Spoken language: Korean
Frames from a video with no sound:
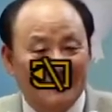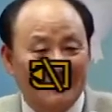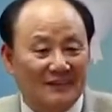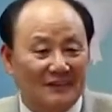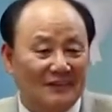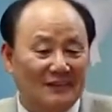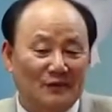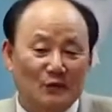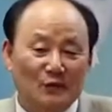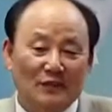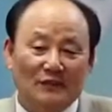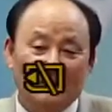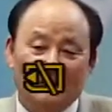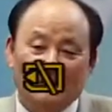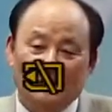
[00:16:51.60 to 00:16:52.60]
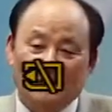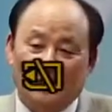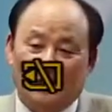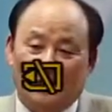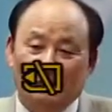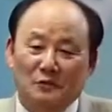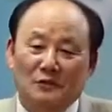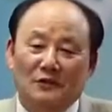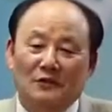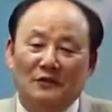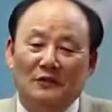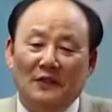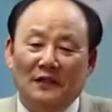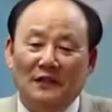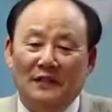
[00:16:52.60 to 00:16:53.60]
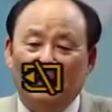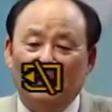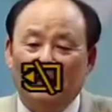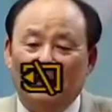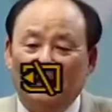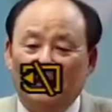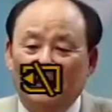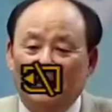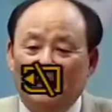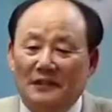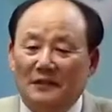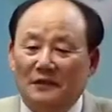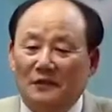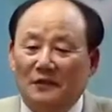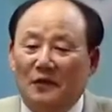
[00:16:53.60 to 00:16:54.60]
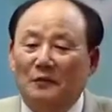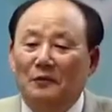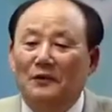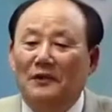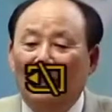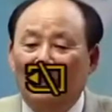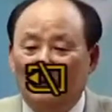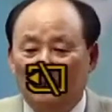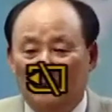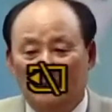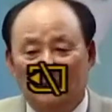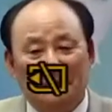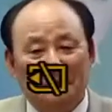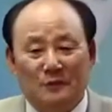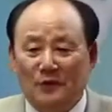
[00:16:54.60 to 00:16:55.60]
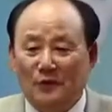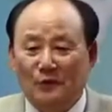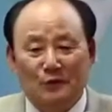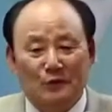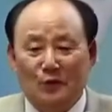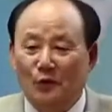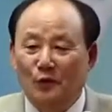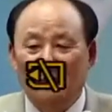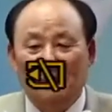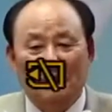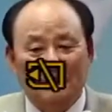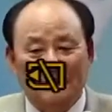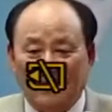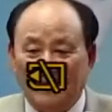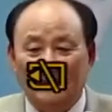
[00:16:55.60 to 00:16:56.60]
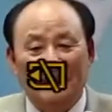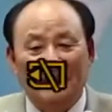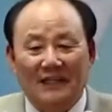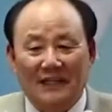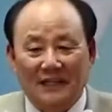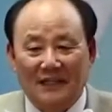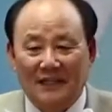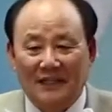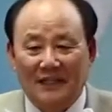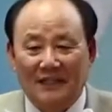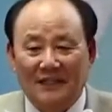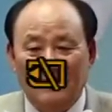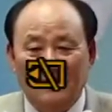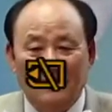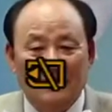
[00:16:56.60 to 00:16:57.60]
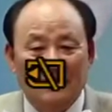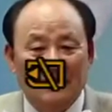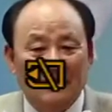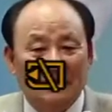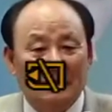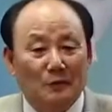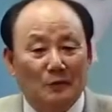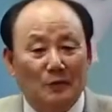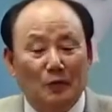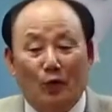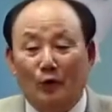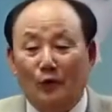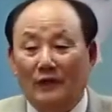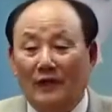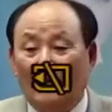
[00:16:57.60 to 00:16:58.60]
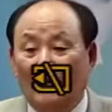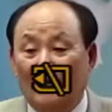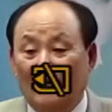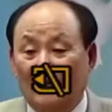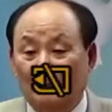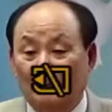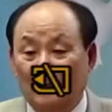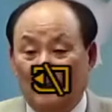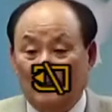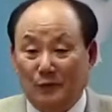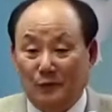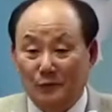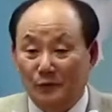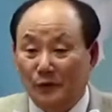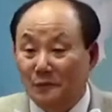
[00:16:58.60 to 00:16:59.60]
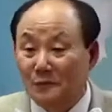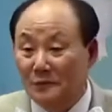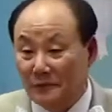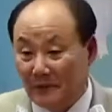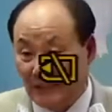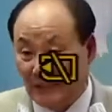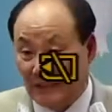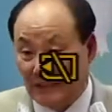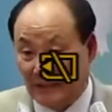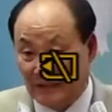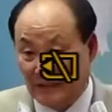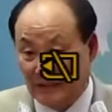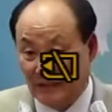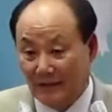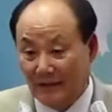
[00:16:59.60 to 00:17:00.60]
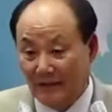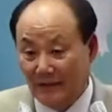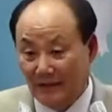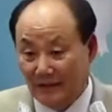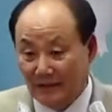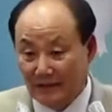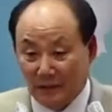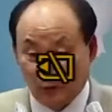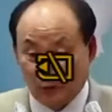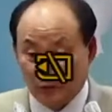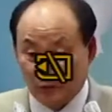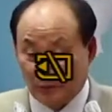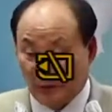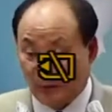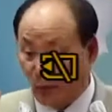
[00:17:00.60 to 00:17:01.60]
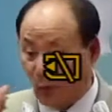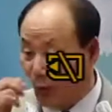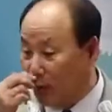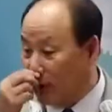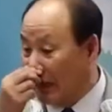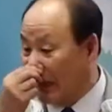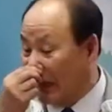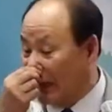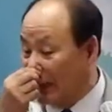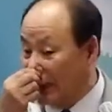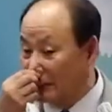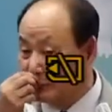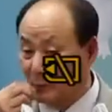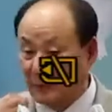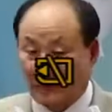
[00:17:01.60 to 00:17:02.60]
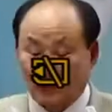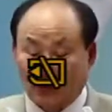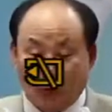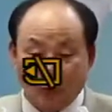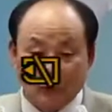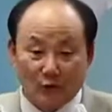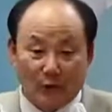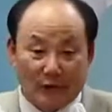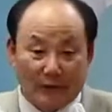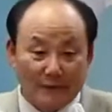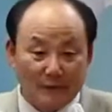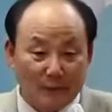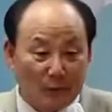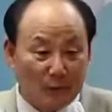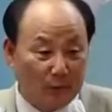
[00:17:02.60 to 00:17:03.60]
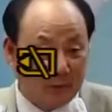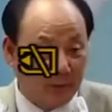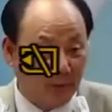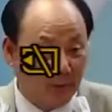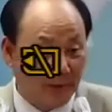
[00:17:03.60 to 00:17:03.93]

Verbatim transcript: 우리는 너무 그거에 대해서 겁을 내도 그 별로 좋은 것이 아니다. 여러분 코로나가 하나님보다 더 무섭습니까? 근데 요즘에는 코로나가 하나님보다 더 무서워가지고